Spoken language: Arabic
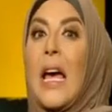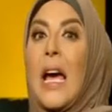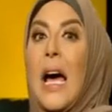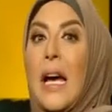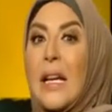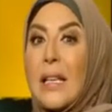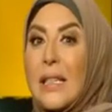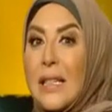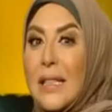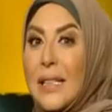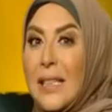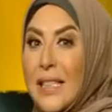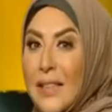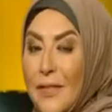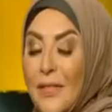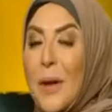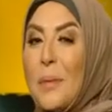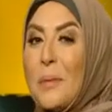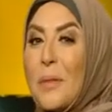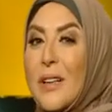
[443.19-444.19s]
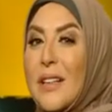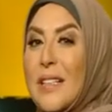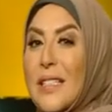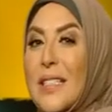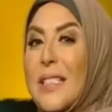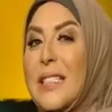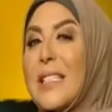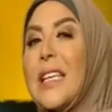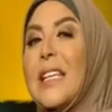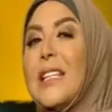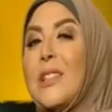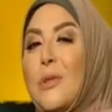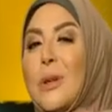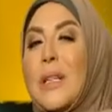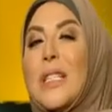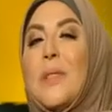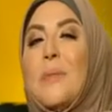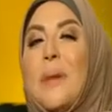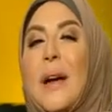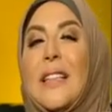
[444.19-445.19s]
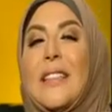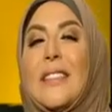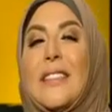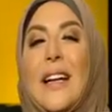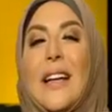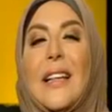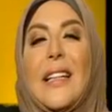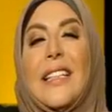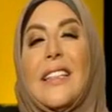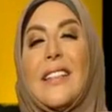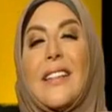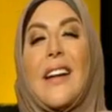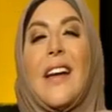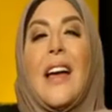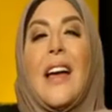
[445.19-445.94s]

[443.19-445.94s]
هنفهم من القصه دي ايه دلوقتي بعد تعليق